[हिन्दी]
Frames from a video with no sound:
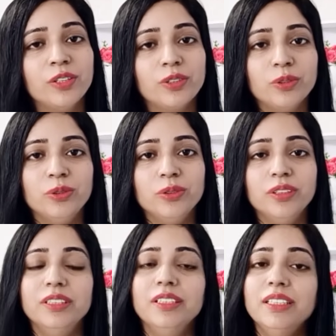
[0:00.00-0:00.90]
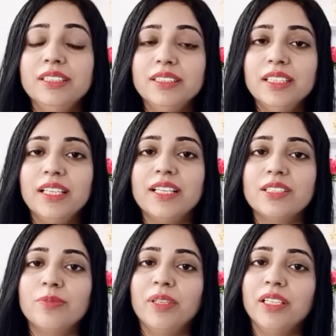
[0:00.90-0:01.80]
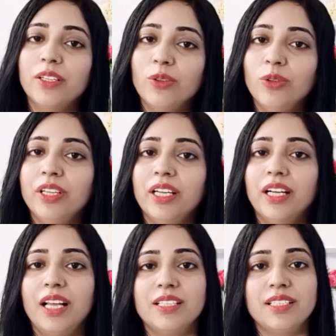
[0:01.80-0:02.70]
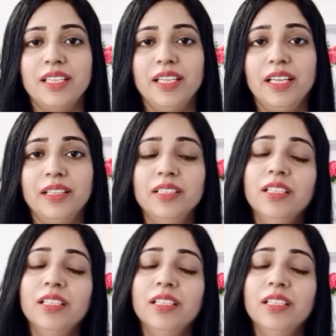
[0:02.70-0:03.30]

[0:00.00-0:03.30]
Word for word: तो इसी रेस में कोरियन ग्लास स्किन है